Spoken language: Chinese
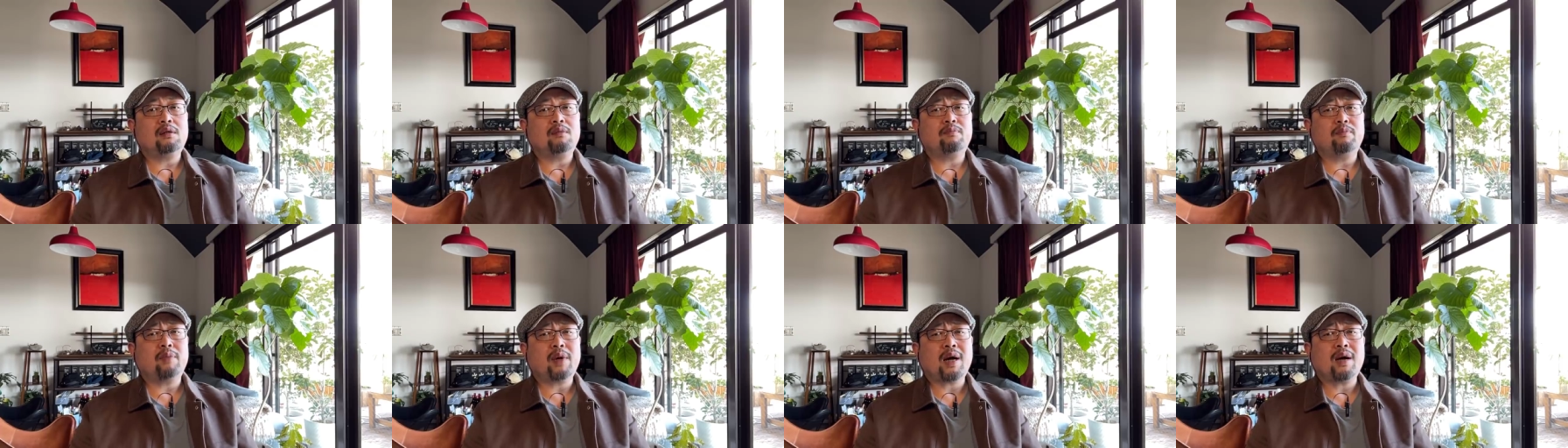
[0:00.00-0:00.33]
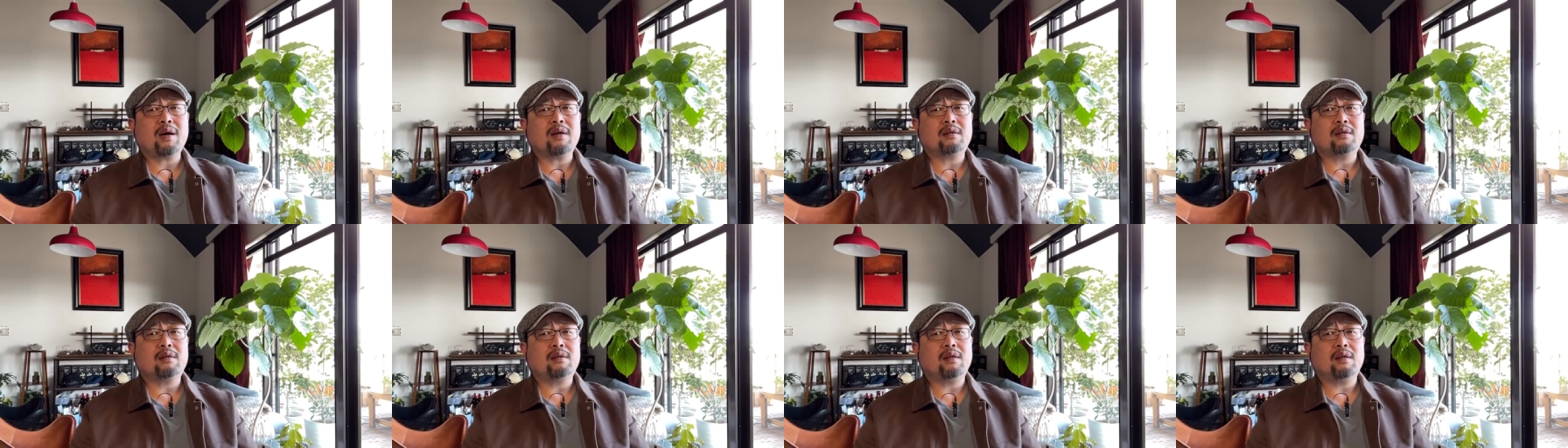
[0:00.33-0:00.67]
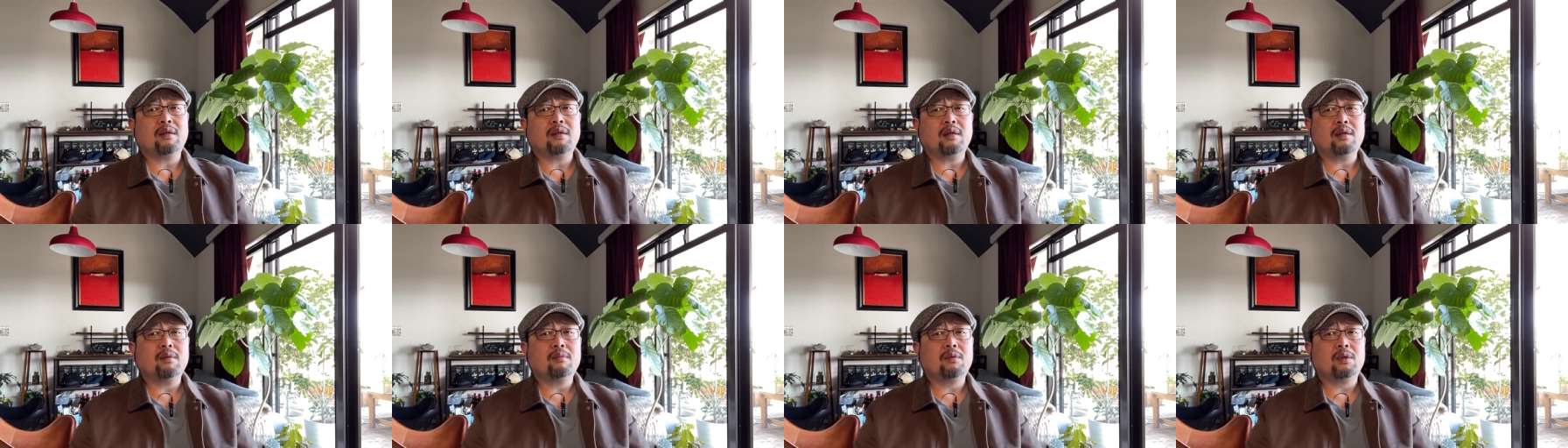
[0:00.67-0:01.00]
八十年
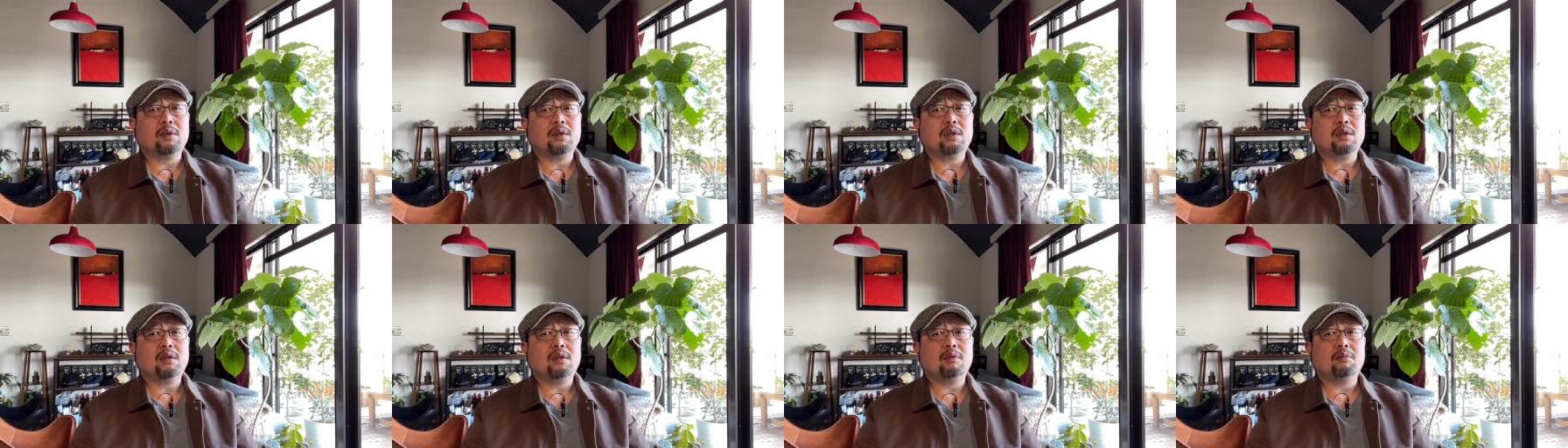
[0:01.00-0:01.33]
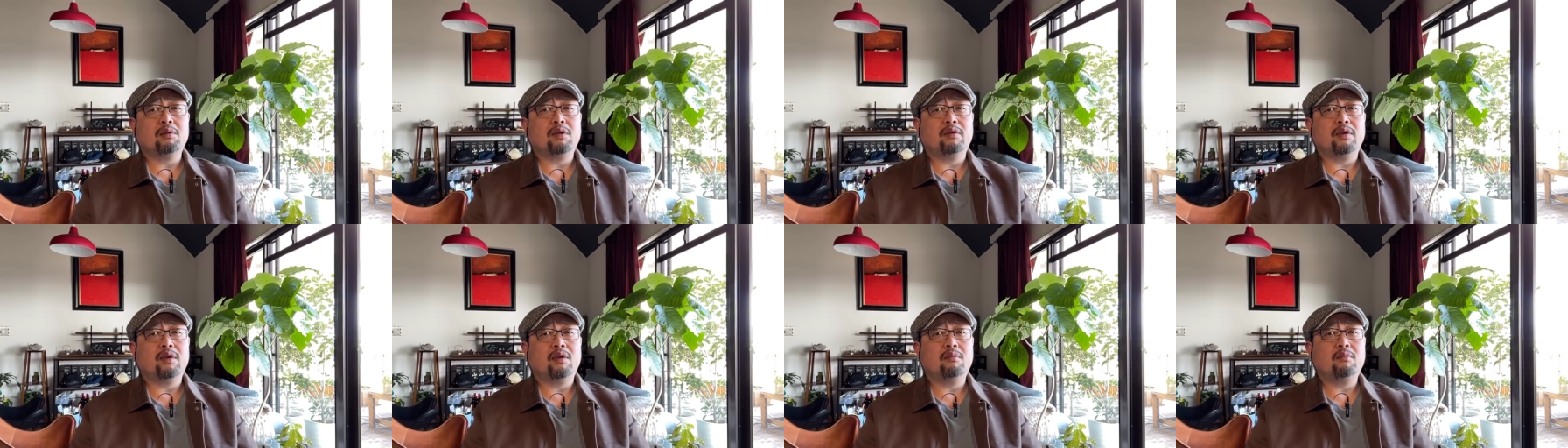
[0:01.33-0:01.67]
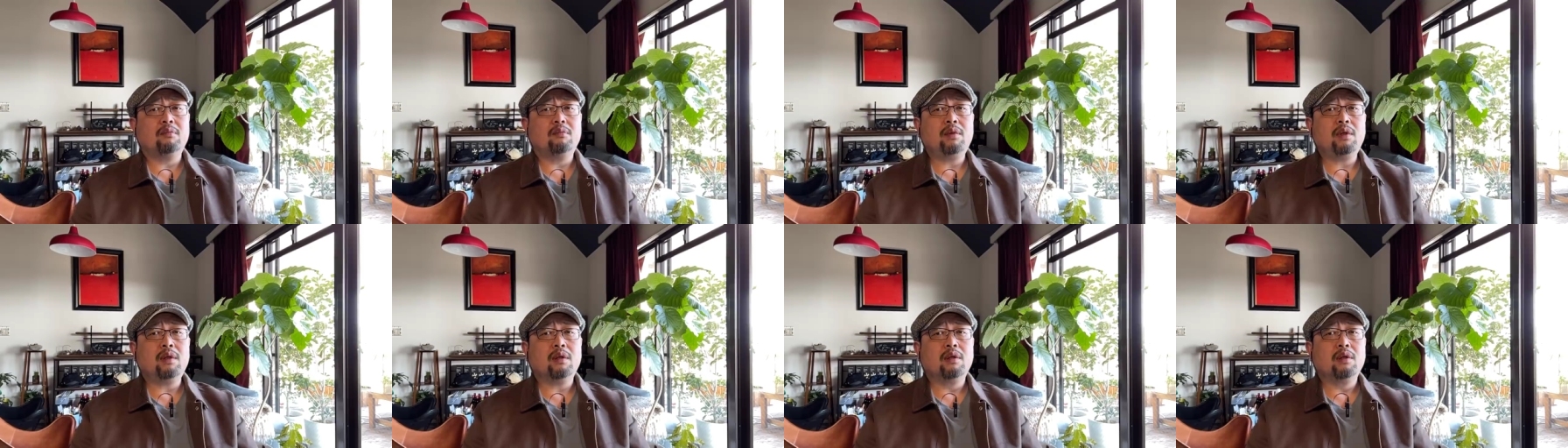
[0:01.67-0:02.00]
代末期六百万人
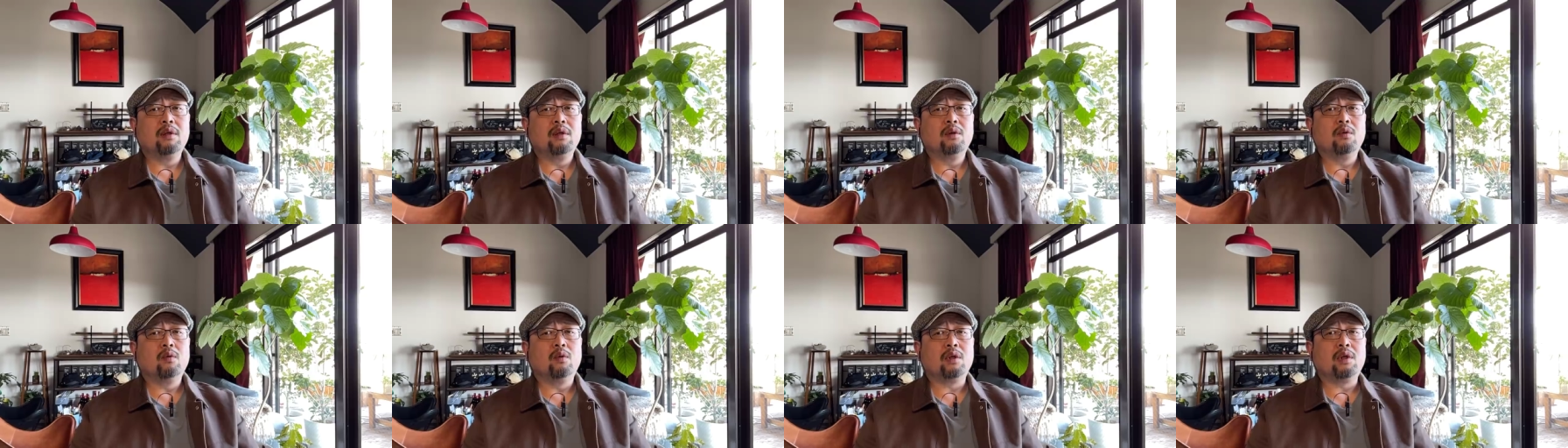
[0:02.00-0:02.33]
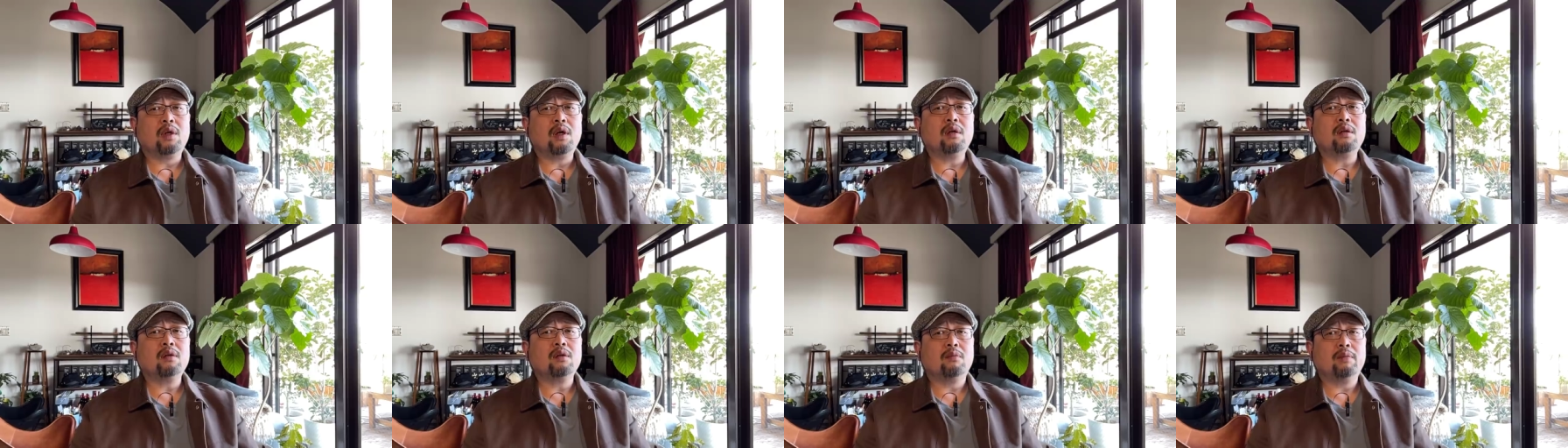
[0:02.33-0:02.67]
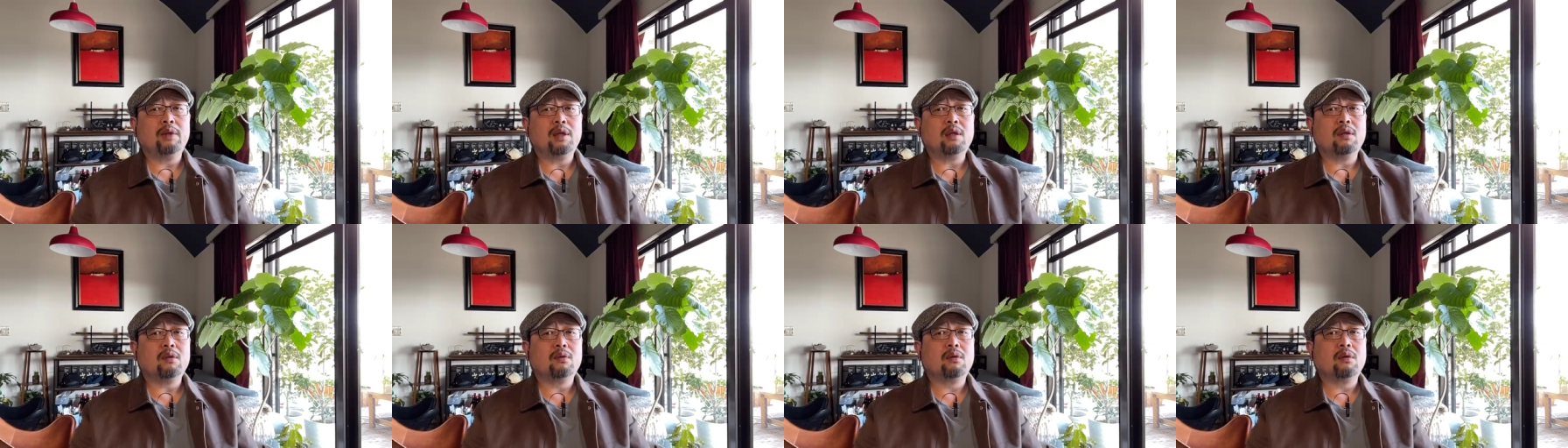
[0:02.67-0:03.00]
民币，我听都
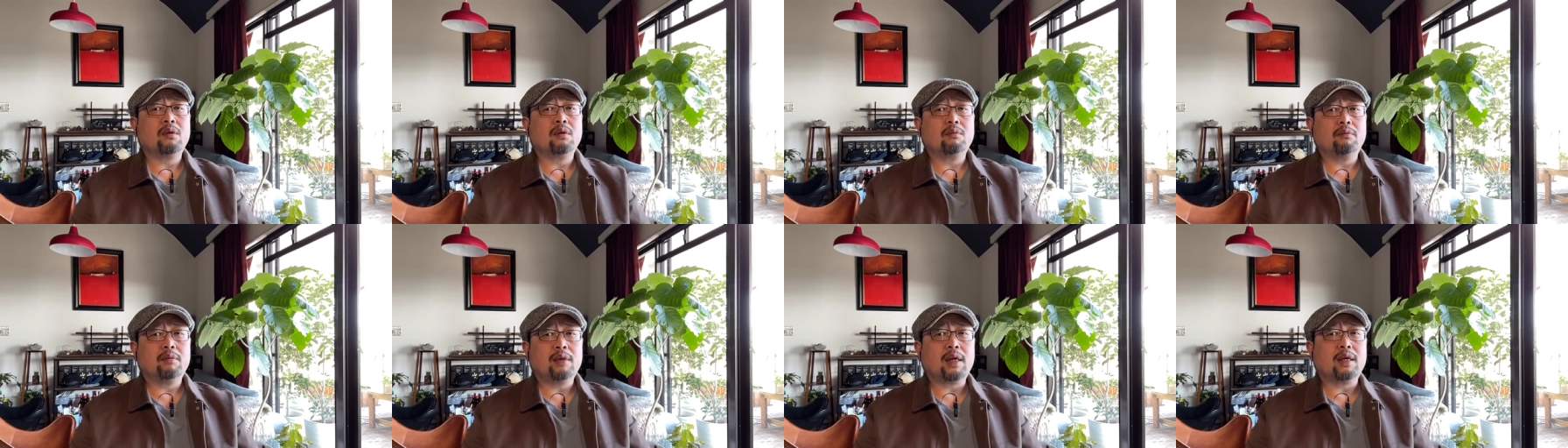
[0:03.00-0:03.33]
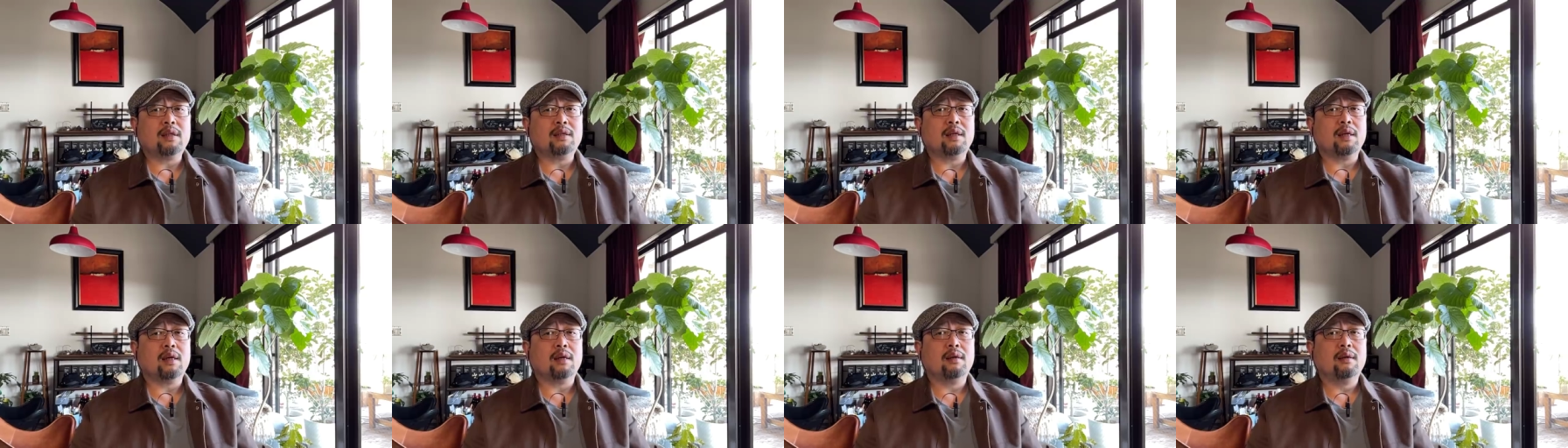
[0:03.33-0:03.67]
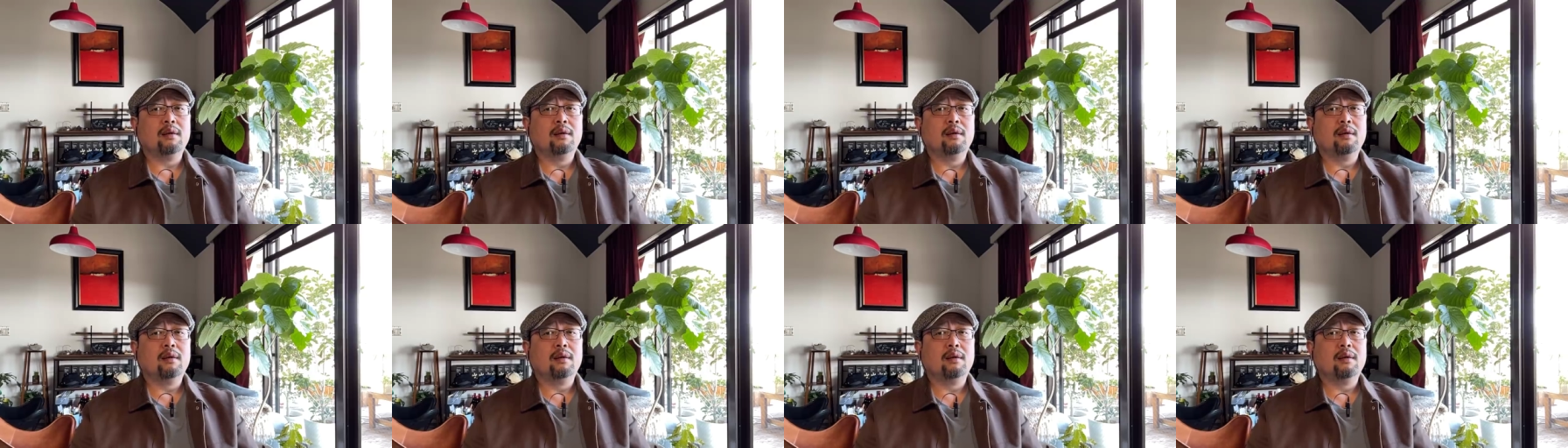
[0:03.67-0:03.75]
没听说过那么大钱，